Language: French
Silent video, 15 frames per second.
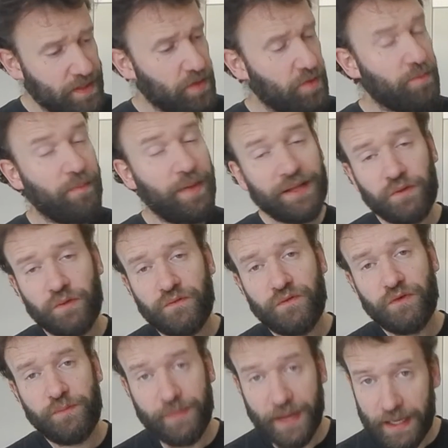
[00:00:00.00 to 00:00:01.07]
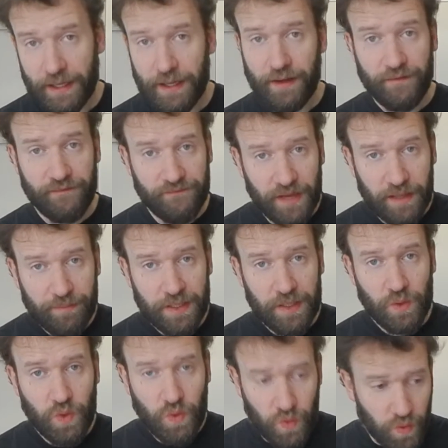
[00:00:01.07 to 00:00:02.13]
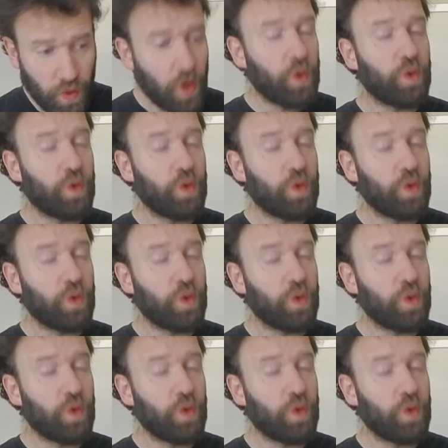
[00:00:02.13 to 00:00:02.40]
Mais le bâton ne veut pas frapper le loup,